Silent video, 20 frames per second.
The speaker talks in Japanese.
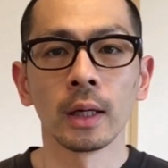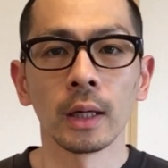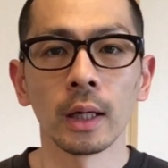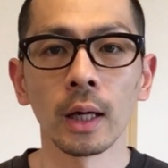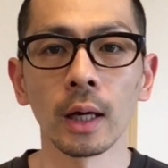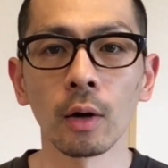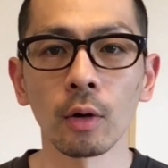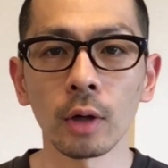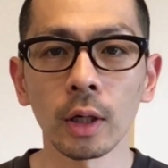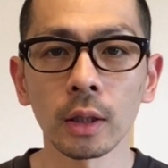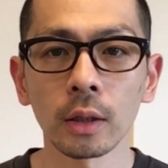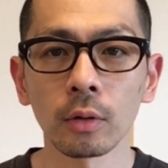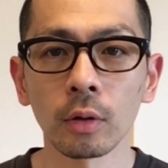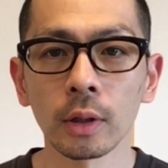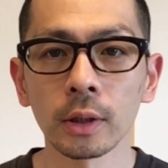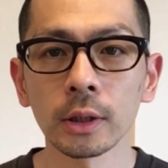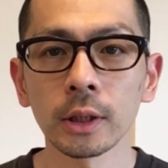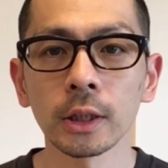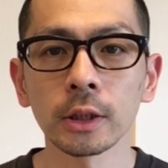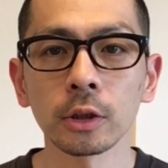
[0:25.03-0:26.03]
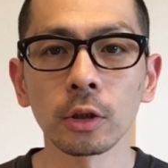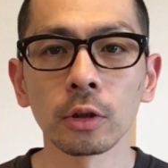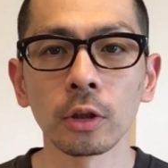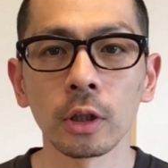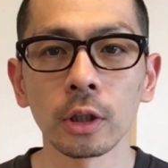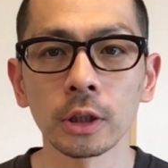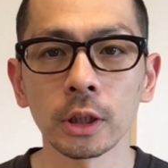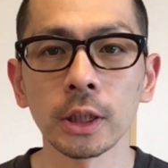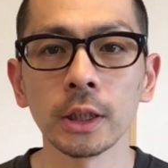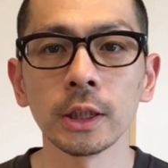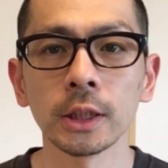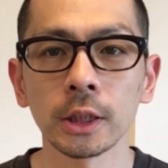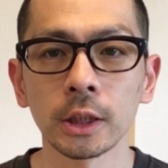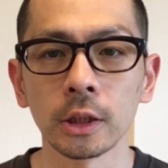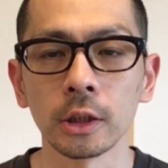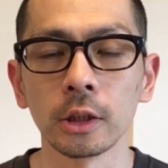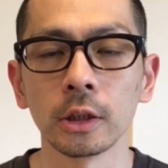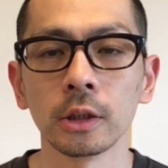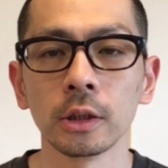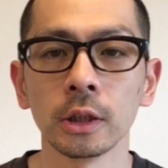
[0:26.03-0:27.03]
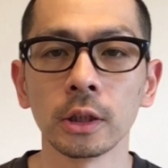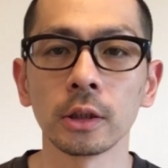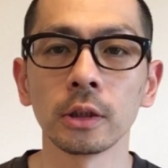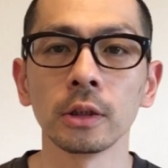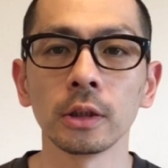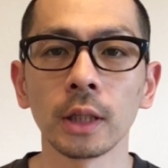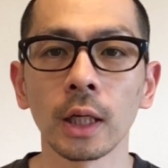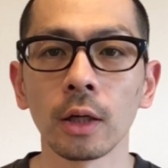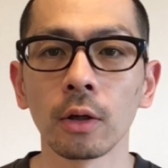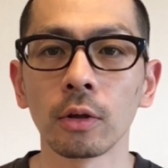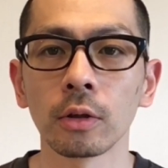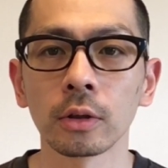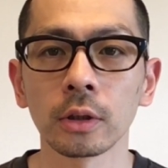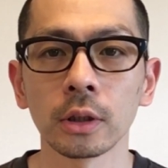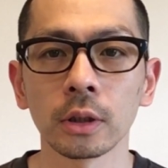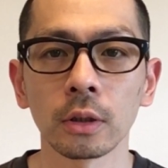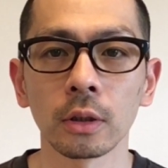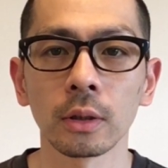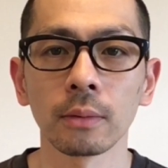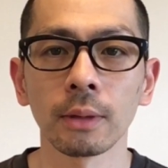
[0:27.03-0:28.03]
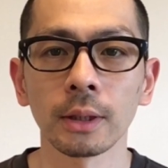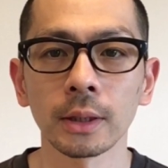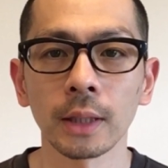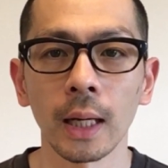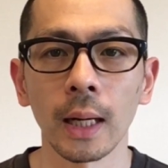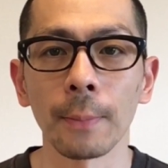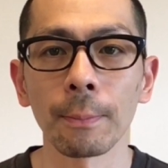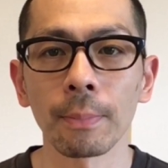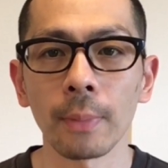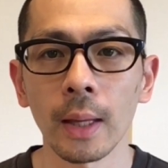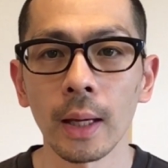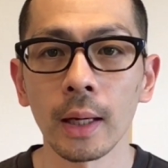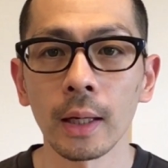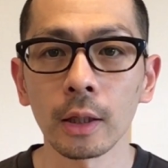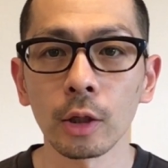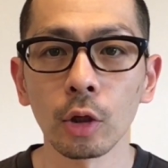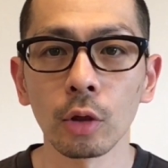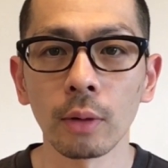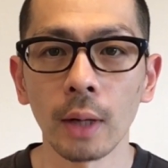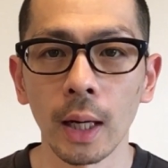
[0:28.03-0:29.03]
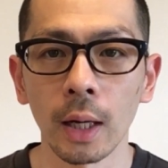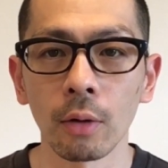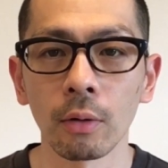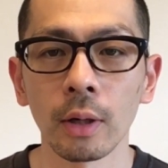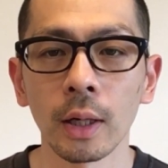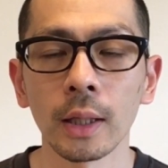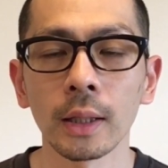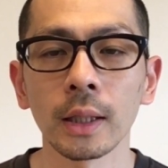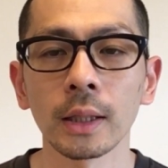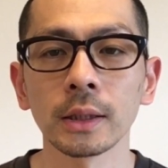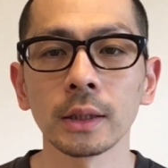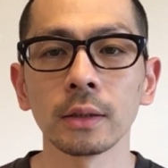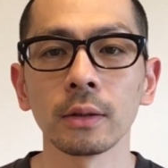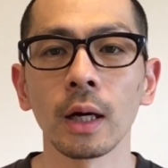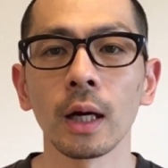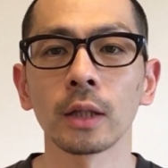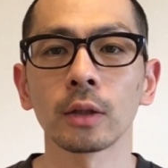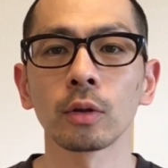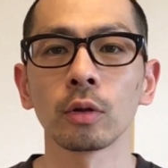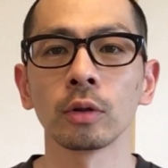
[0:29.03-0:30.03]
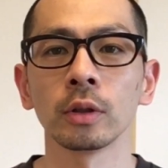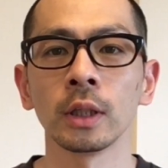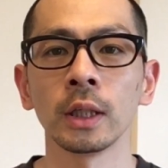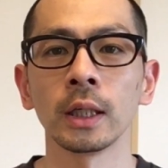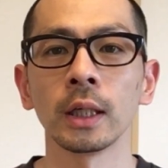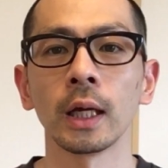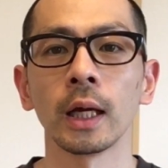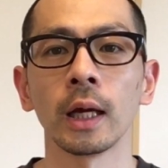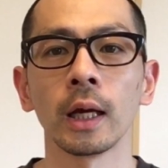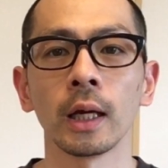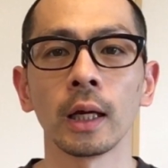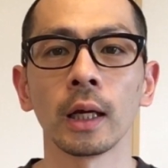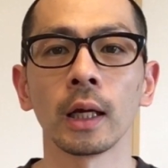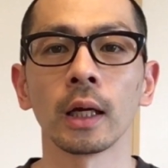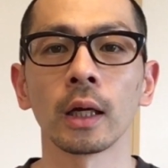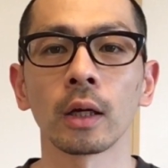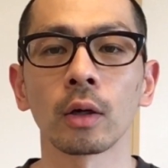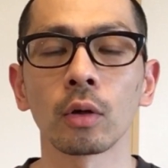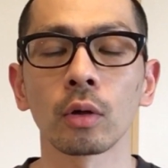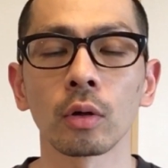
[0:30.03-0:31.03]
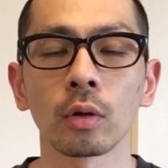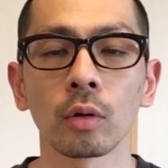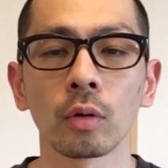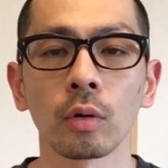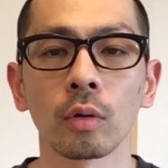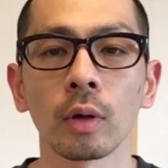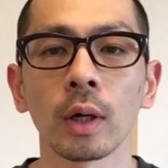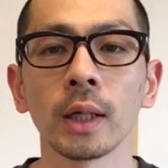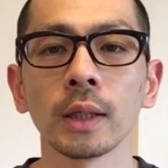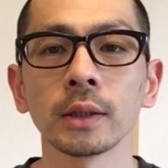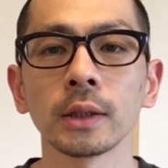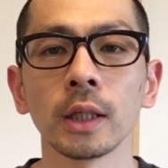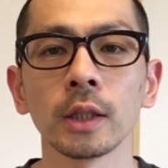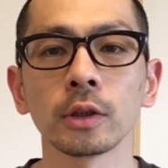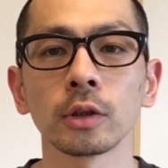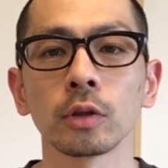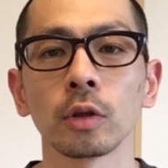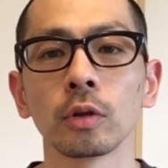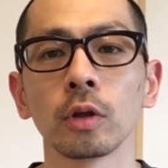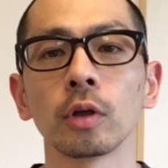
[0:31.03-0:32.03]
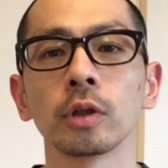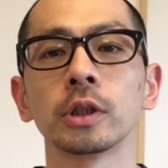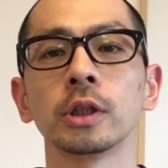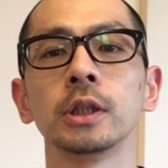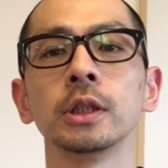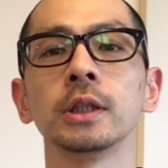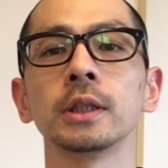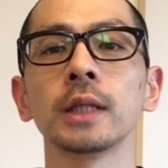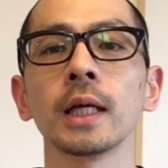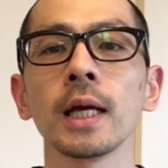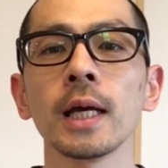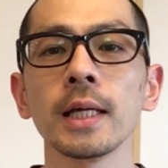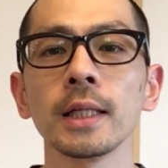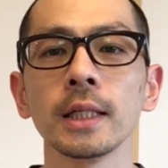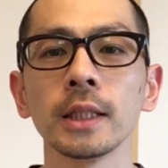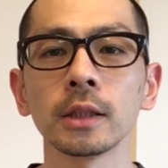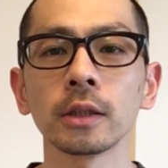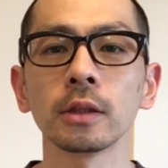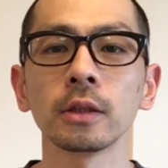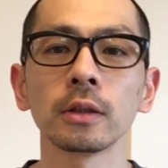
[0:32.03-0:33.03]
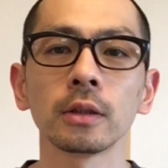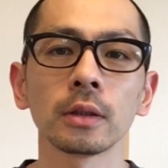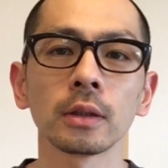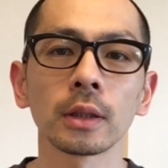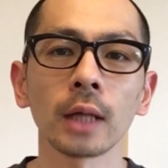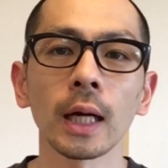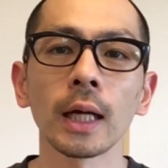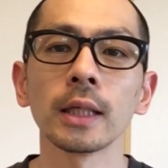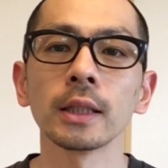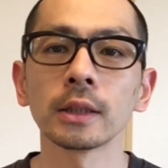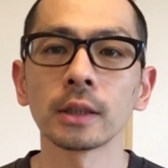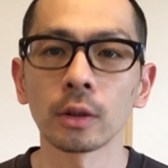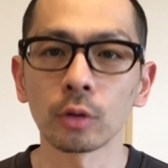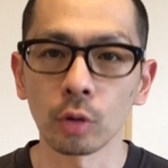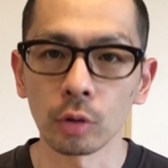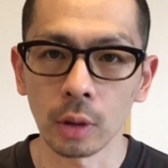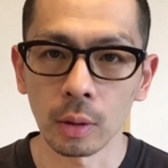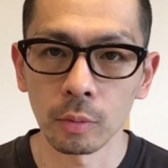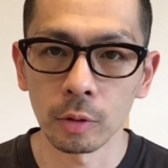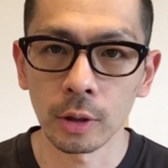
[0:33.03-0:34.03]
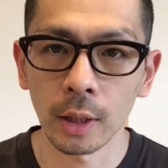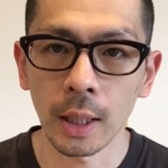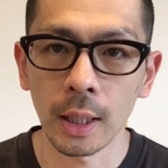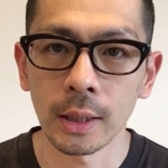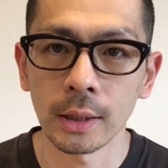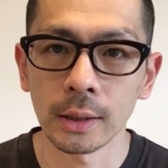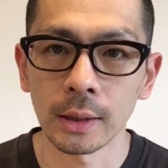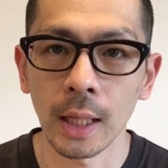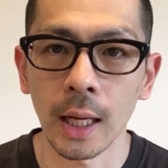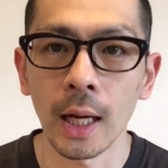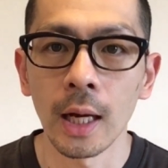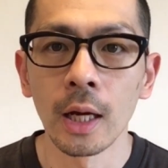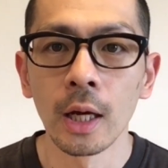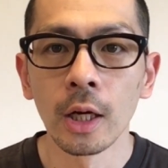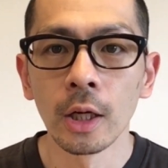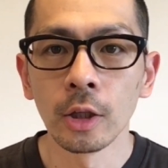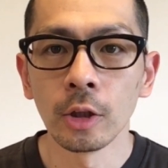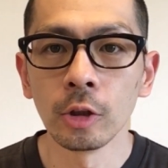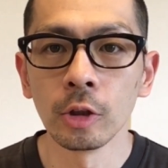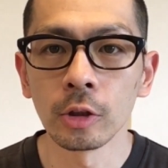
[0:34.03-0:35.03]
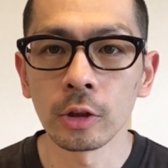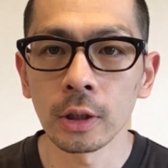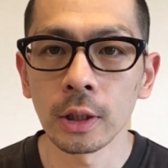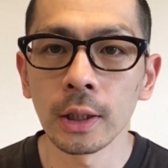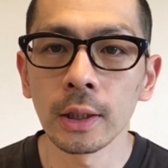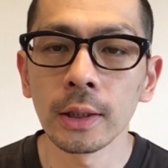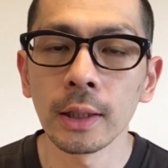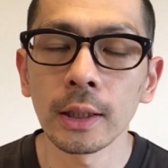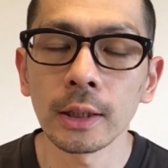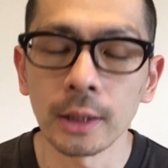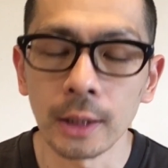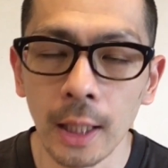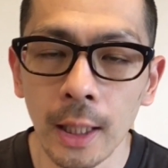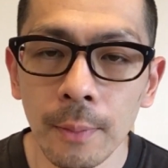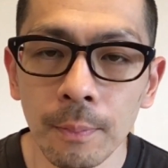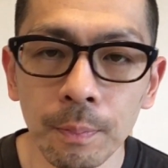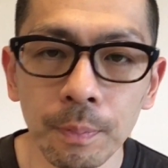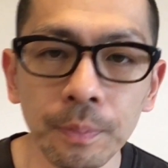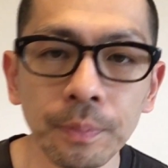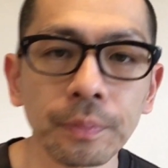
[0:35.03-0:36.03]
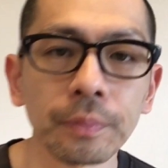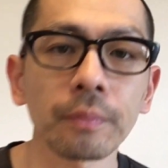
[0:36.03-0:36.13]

股関節症の真実についてお送りしておりますが、今日はお話の後に、股関節症の姿勢に関してとても大事な腹筋ですね。